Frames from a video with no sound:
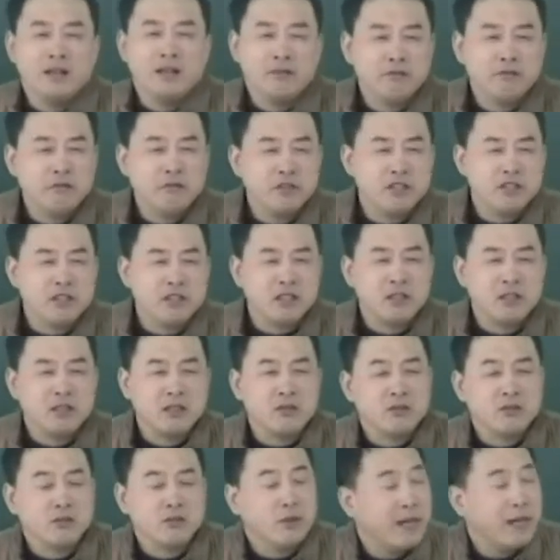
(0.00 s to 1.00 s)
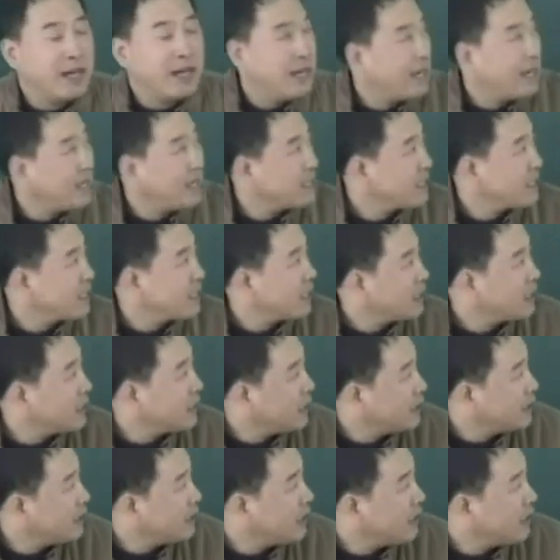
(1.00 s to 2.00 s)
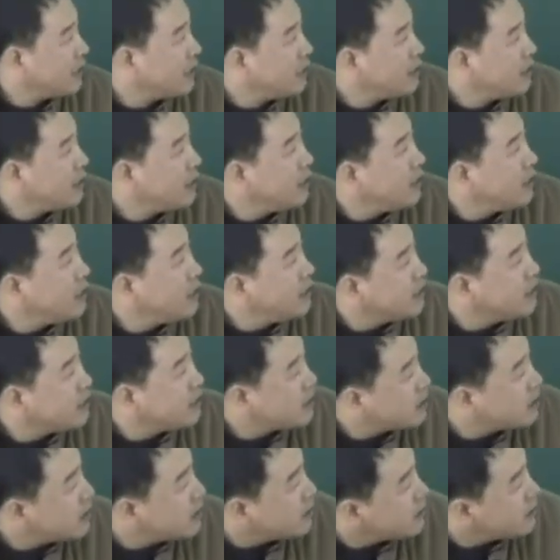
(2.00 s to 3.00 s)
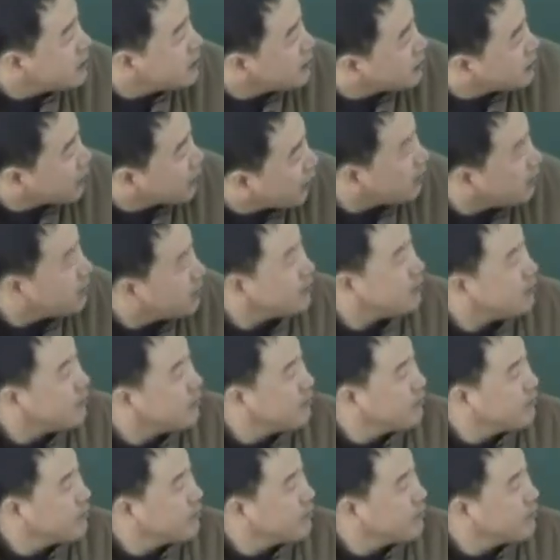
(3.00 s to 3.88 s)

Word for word: 附子理中丸啊这些等等。四逆汤、